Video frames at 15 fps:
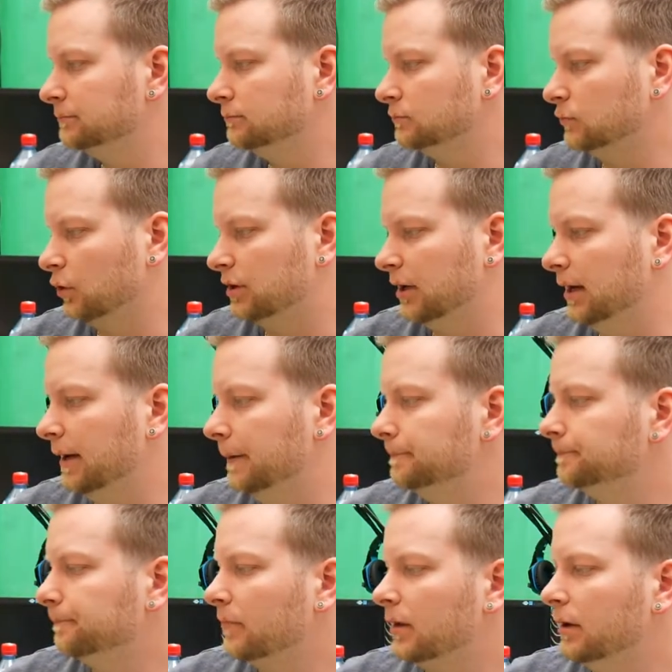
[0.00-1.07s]
Okay,
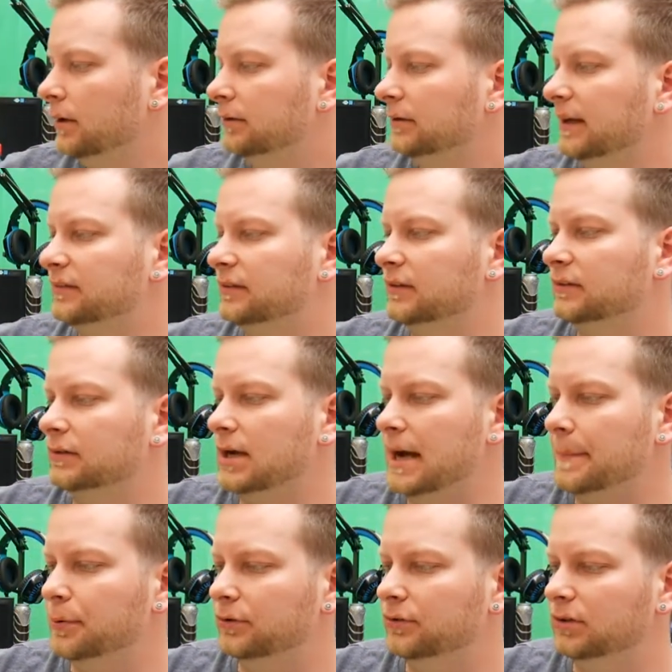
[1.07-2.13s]
das ist
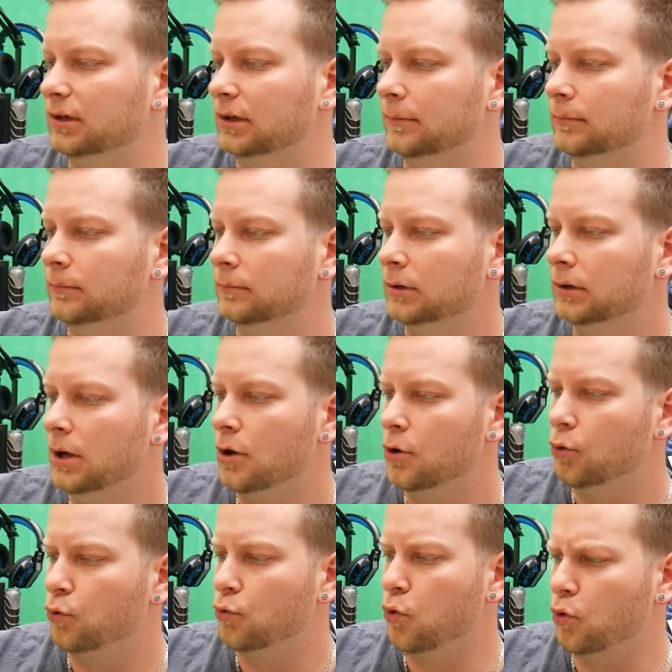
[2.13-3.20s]
Carpe Diem
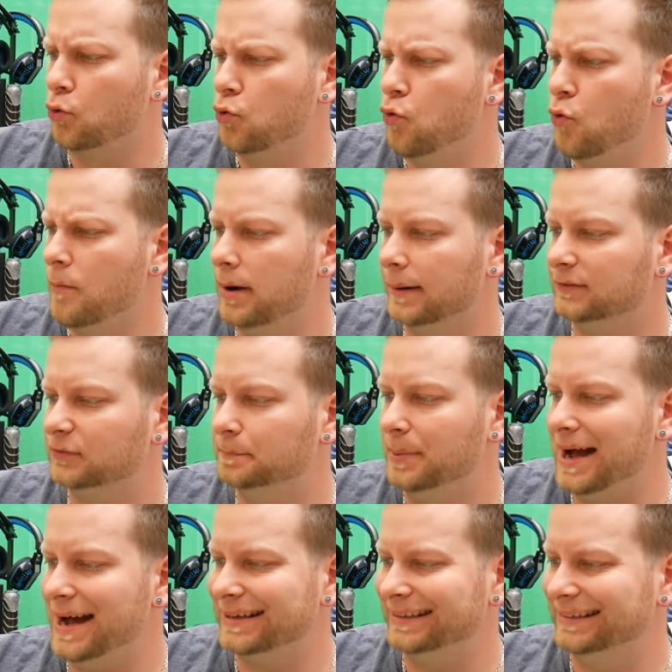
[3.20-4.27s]
Kurkuma
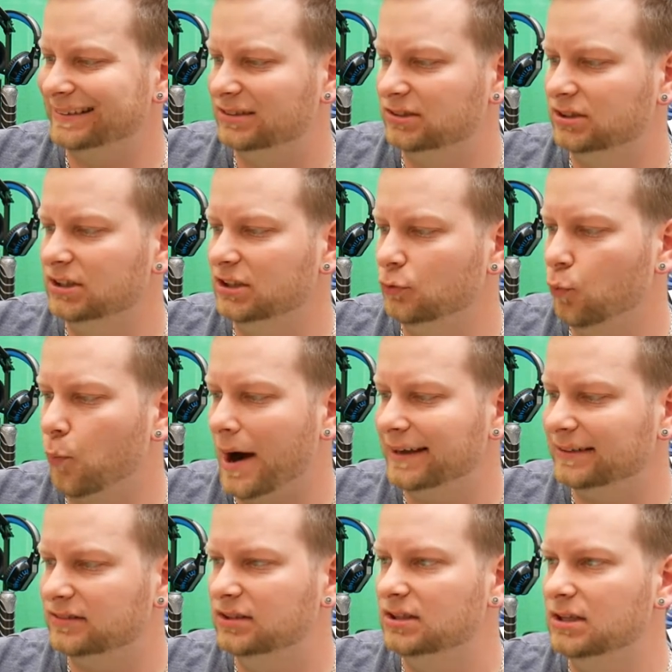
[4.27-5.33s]
Sparkling Tea,
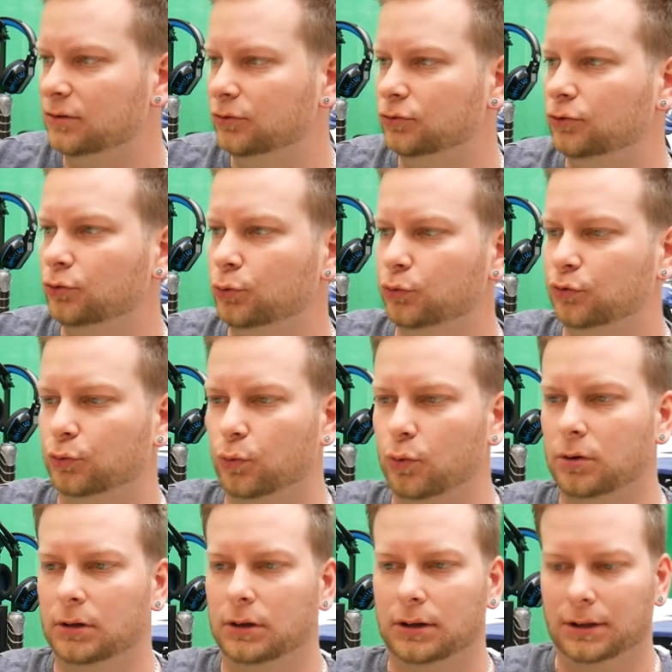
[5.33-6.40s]
White Tea und Yuzu.
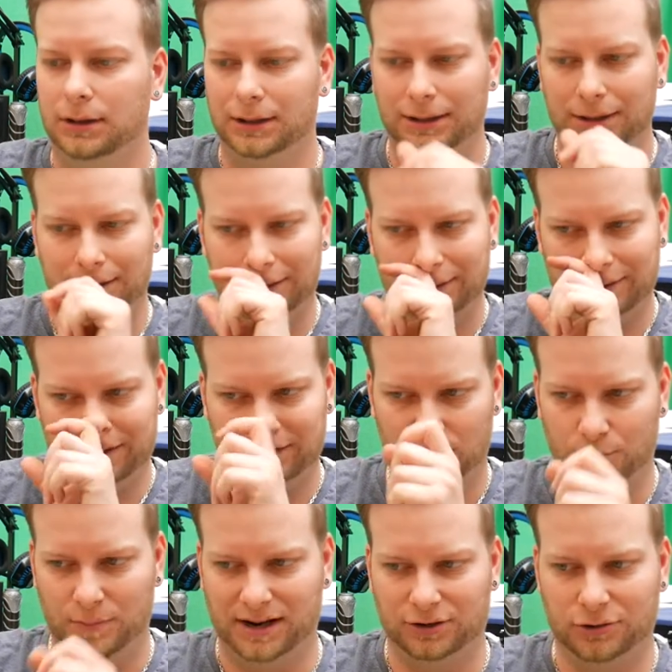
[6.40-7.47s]
Oh
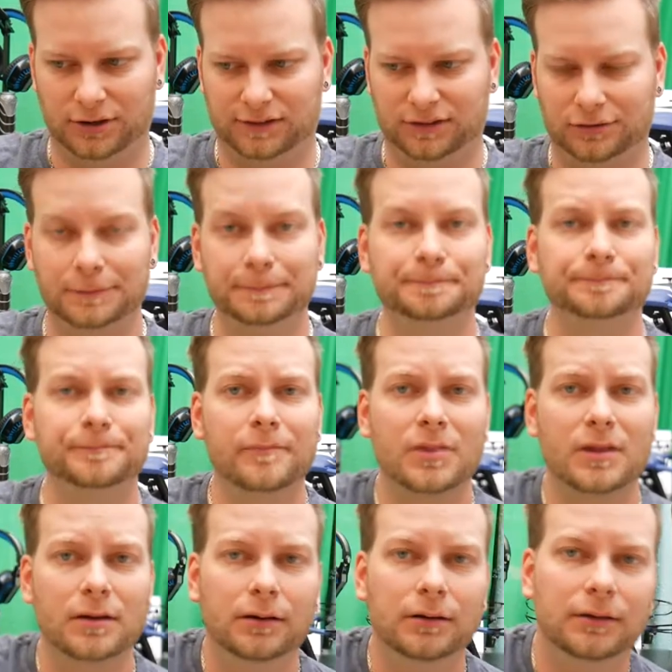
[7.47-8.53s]
mein Gott.
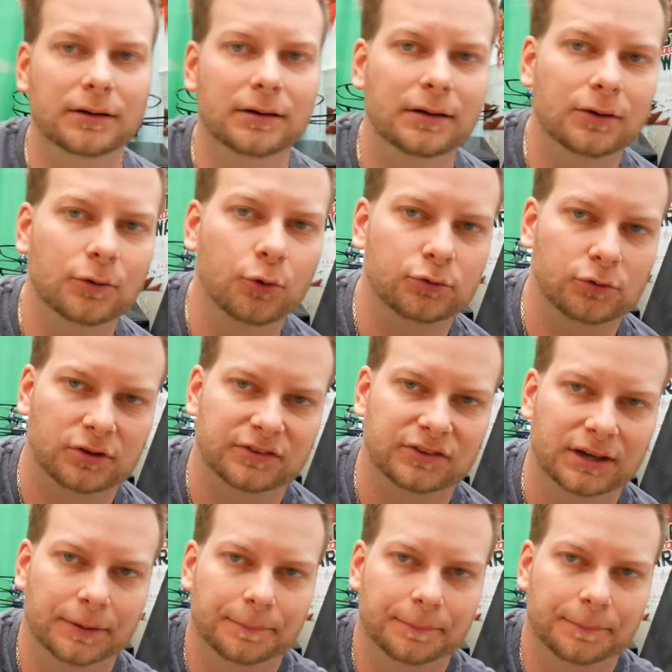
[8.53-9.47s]
Guckt euch das an.